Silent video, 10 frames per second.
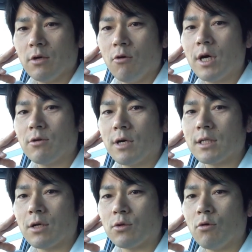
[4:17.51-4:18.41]
り他の
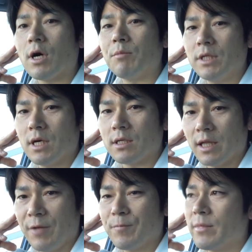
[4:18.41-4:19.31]
方の動画見たり
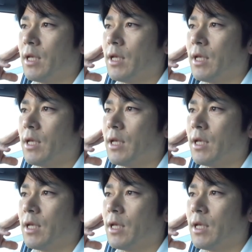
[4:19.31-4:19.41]
ね、